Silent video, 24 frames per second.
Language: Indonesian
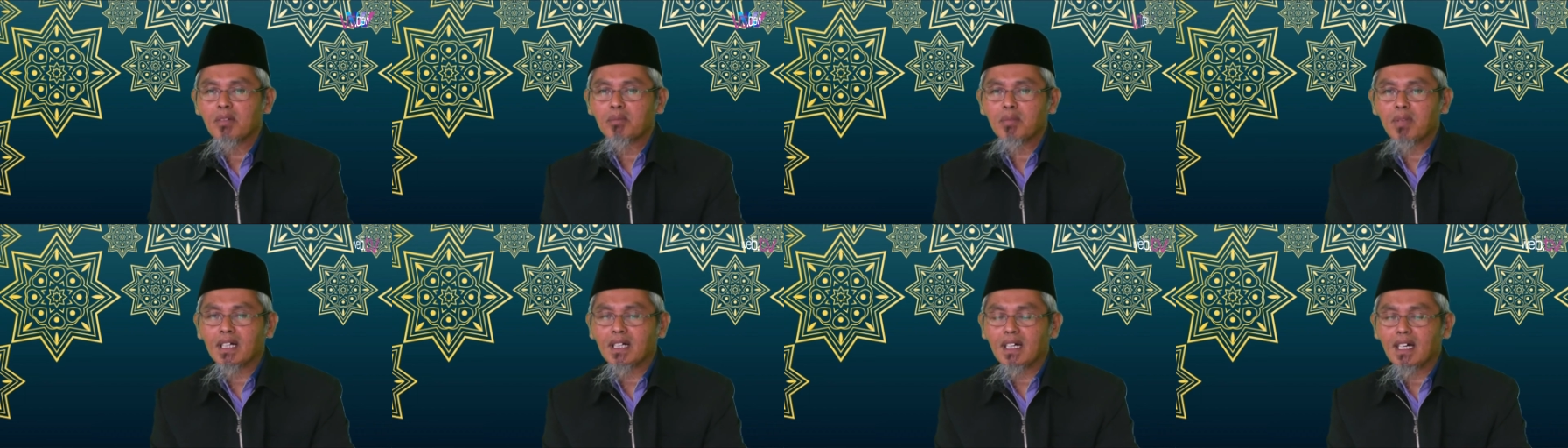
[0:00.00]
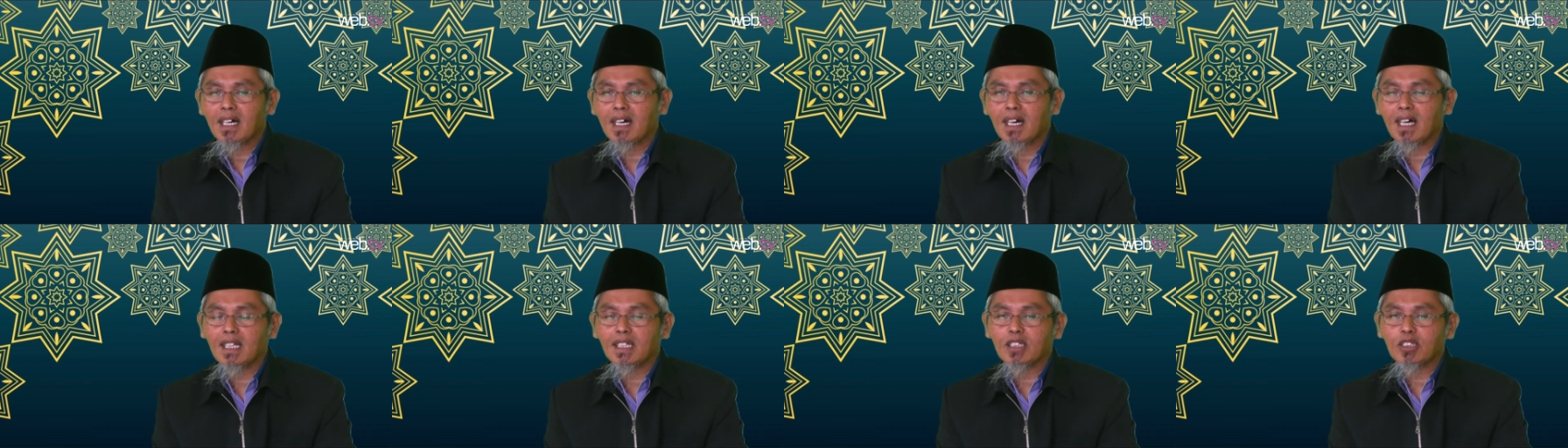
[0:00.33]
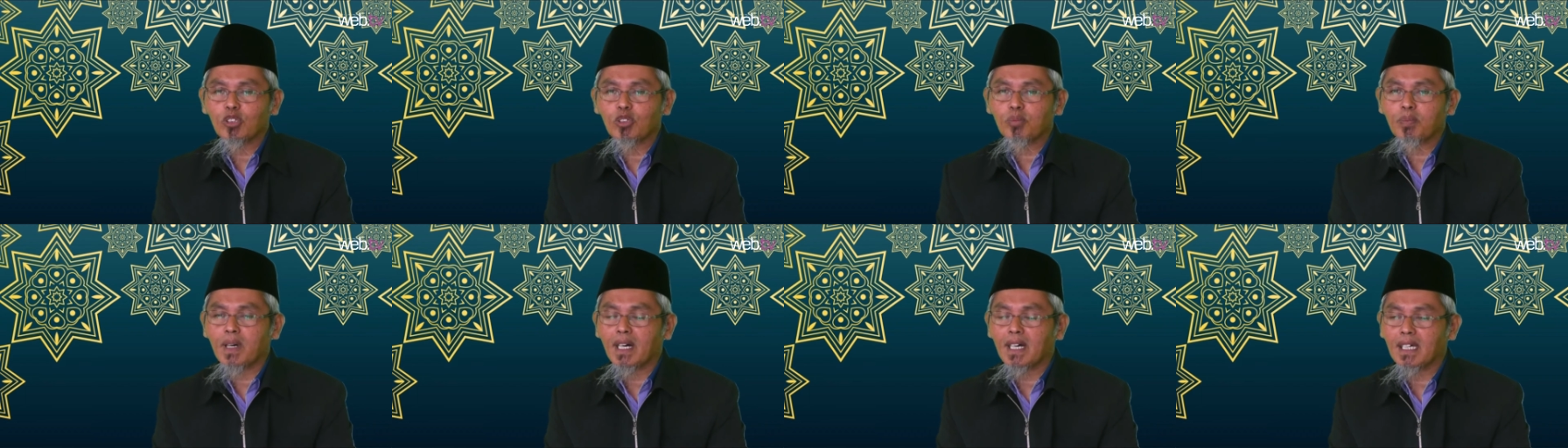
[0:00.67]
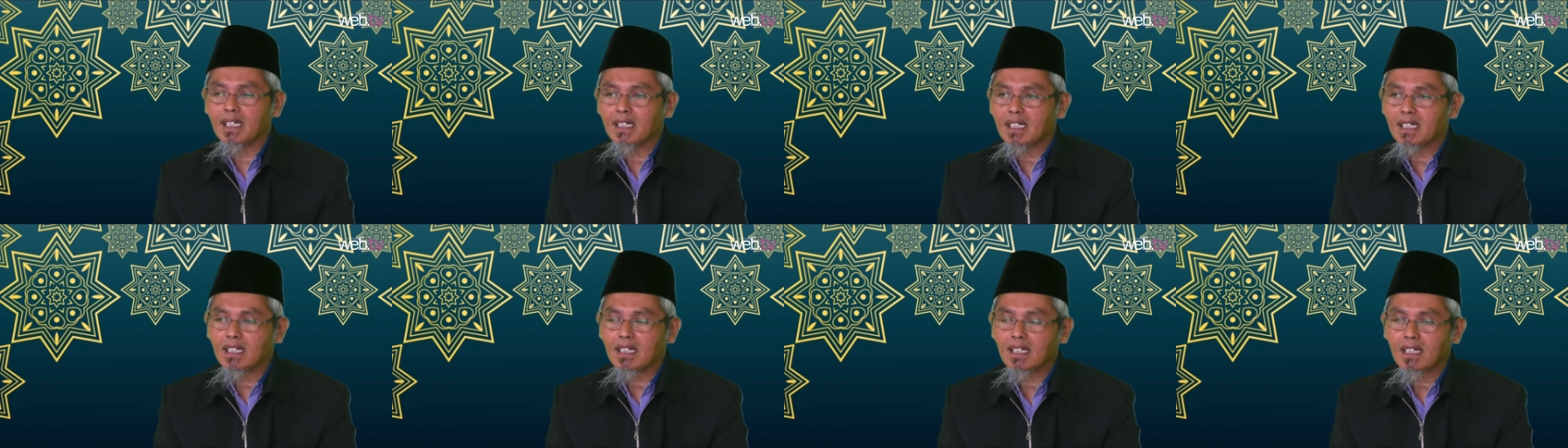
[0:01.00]
maka hal itu
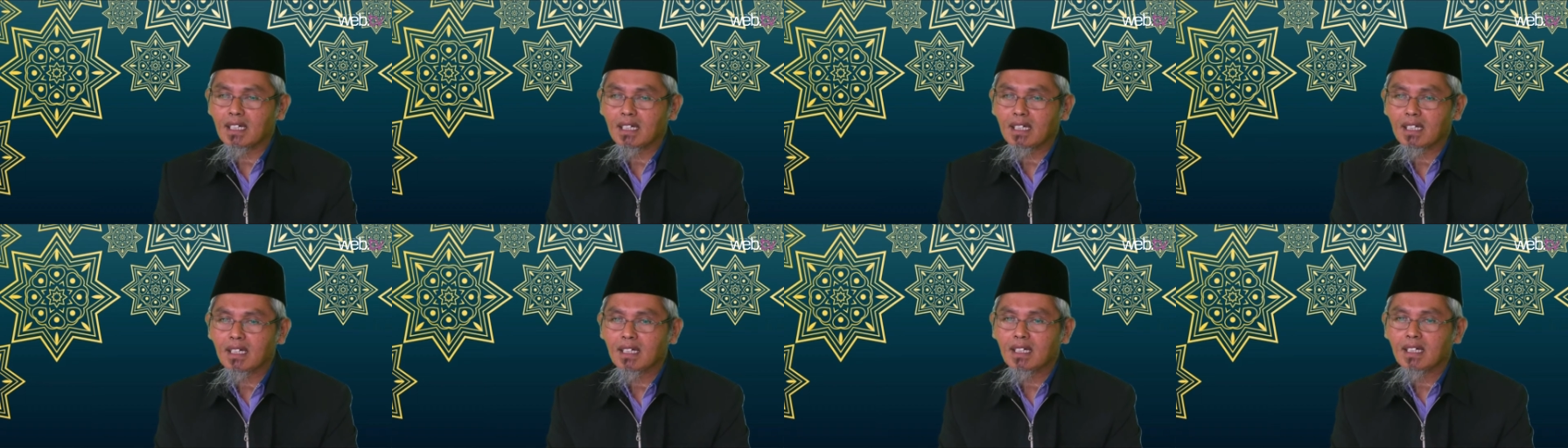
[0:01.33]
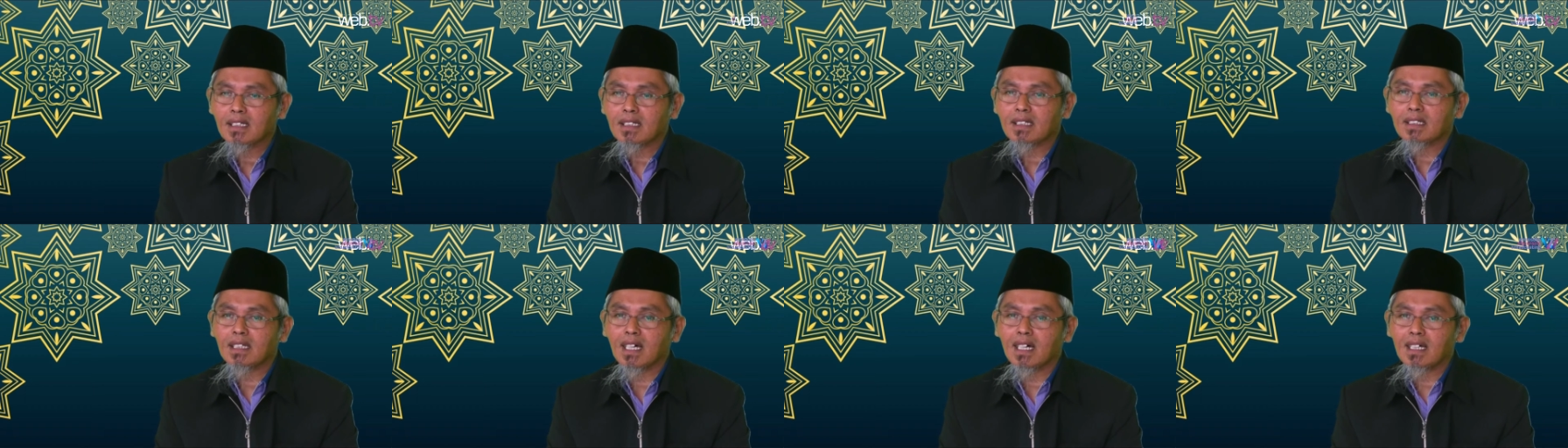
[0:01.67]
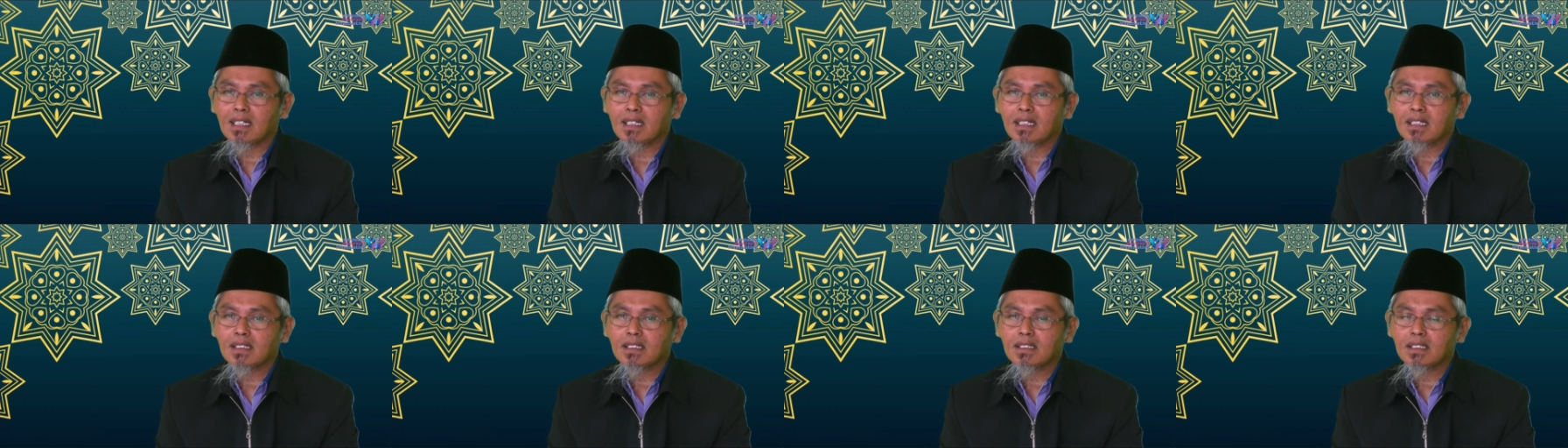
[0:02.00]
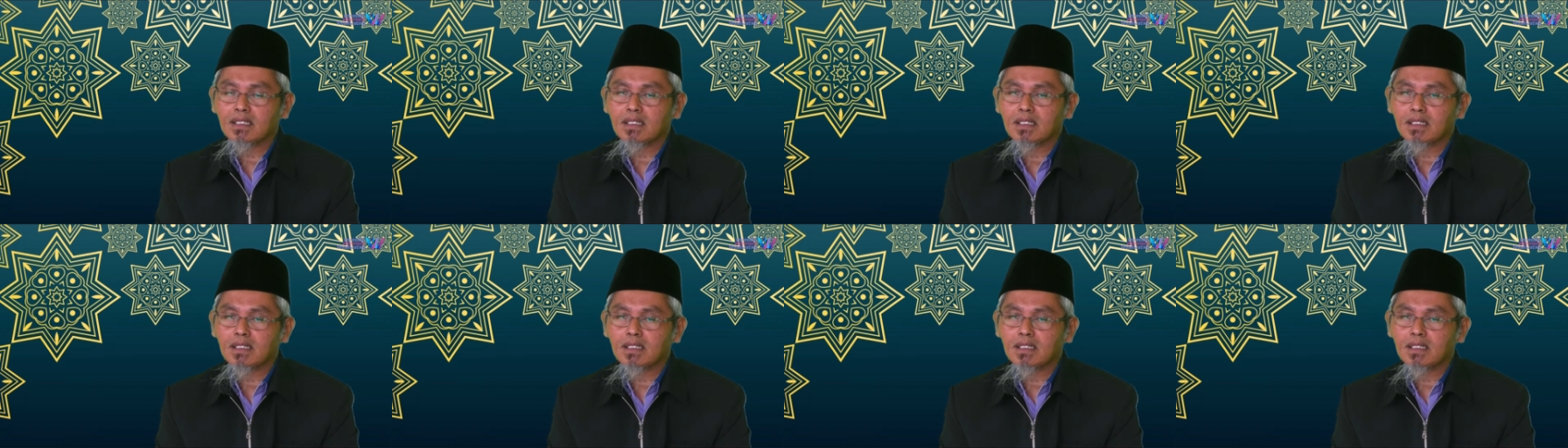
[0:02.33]
baik dan